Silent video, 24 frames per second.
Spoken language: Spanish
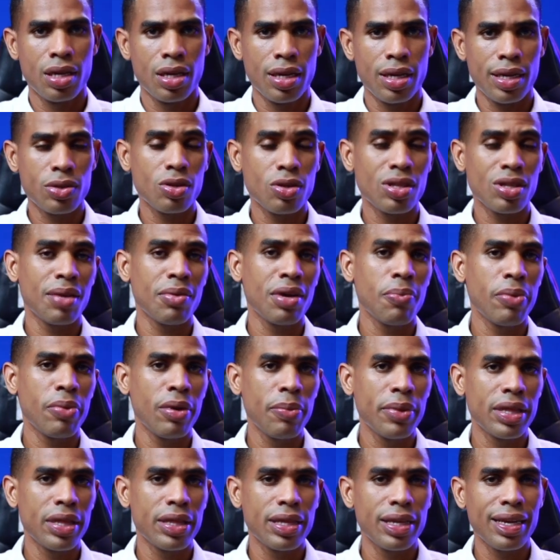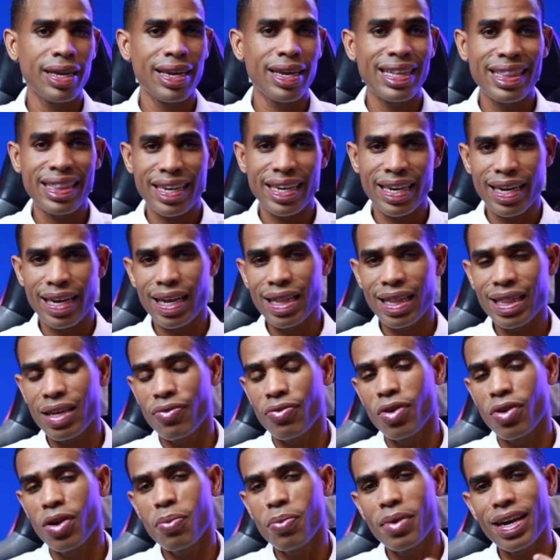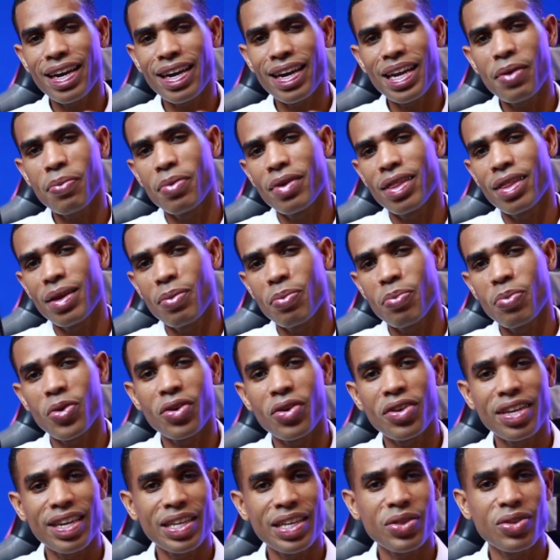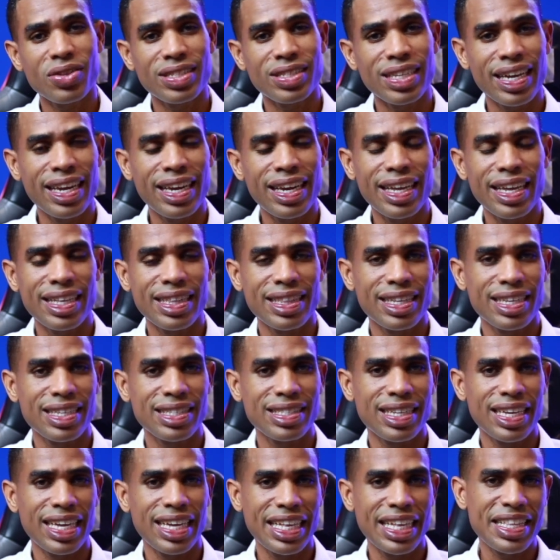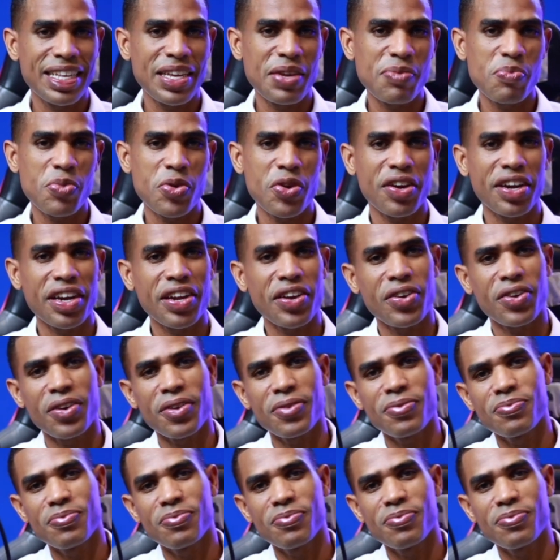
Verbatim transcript: Esto te va a permitir entregar de forma rápida proyectos a clientes en tiempo récord.